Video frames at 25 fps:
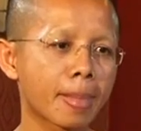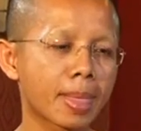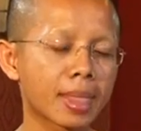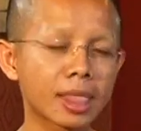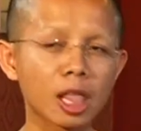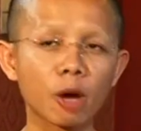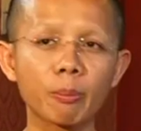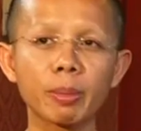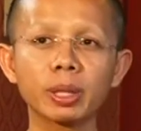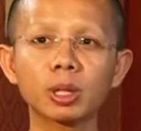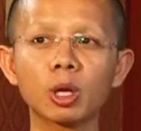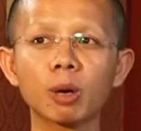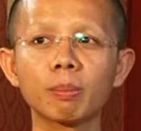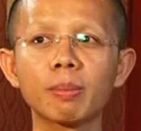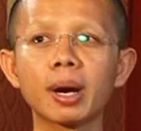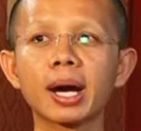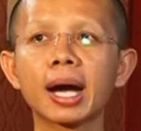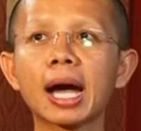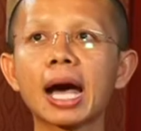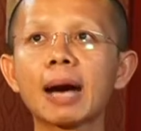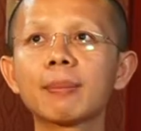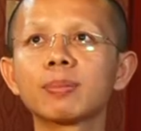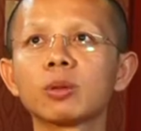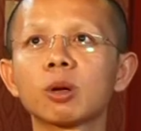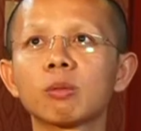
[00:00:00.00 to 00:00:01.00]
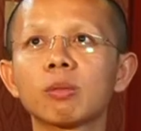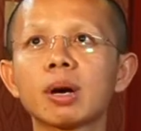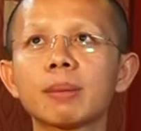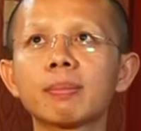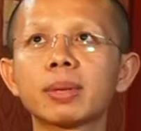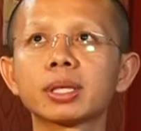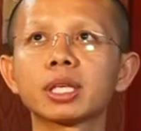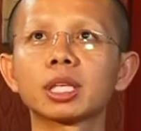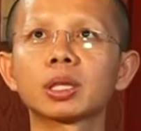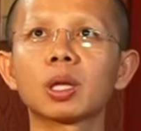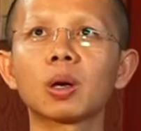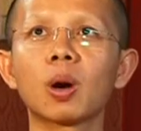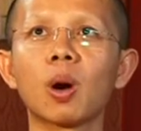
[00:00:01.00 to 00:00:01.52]
เราไม่ต้องบังคับหรอกว่ามัน
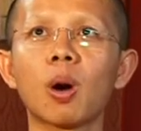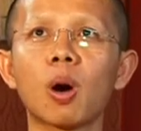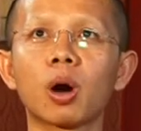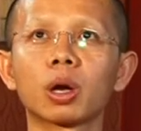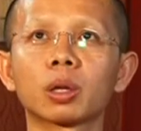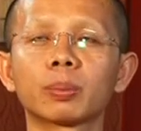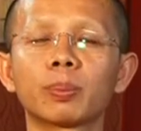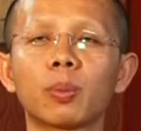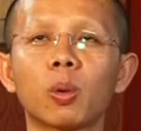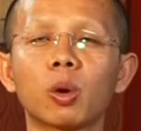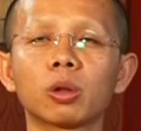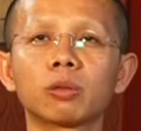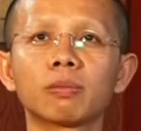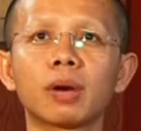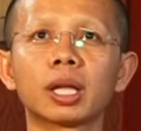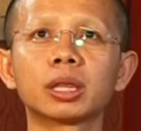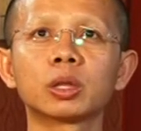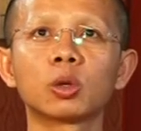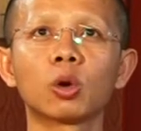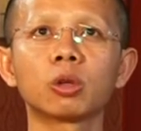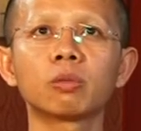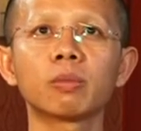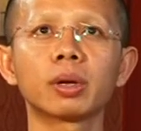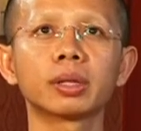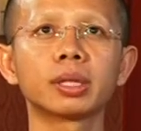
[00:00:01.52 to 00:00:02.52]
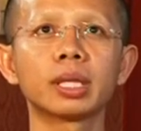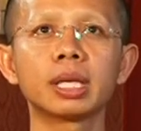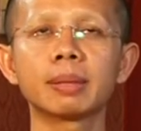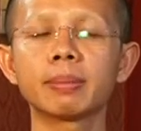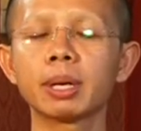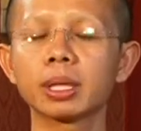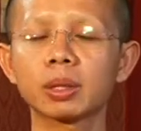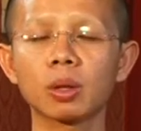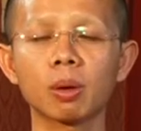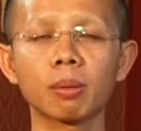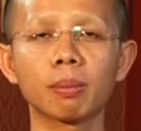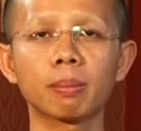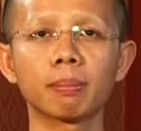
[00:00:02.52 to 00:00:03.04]
จะต้องออกผลวันน้นวันนี้ไม่
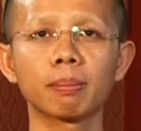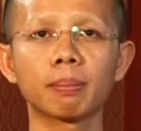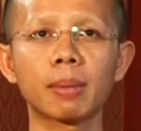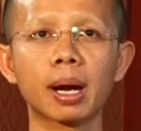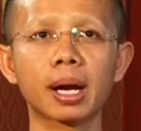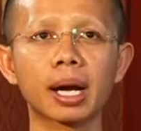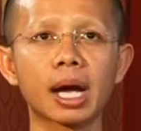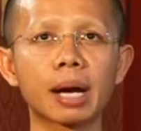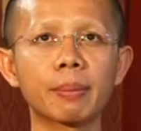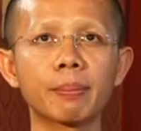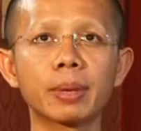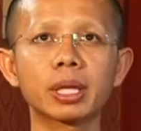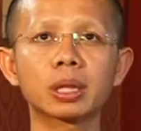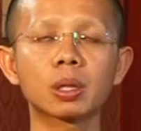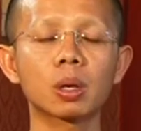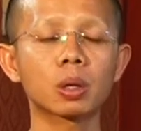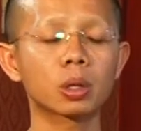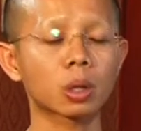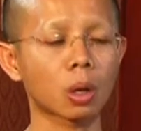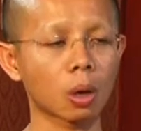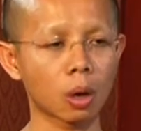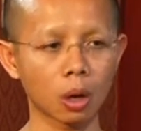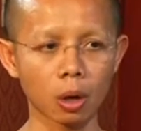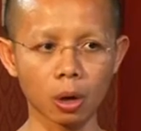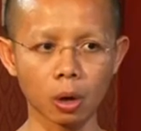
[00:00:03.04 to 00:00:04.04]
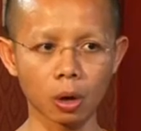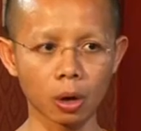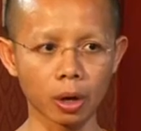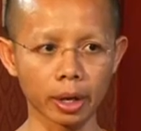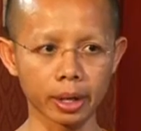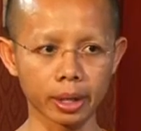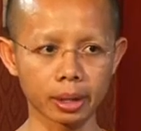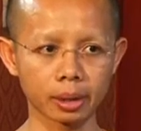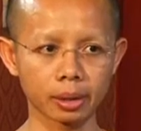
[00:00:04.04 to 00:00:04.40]
ต้องบังคับไม่ต้องรอคอย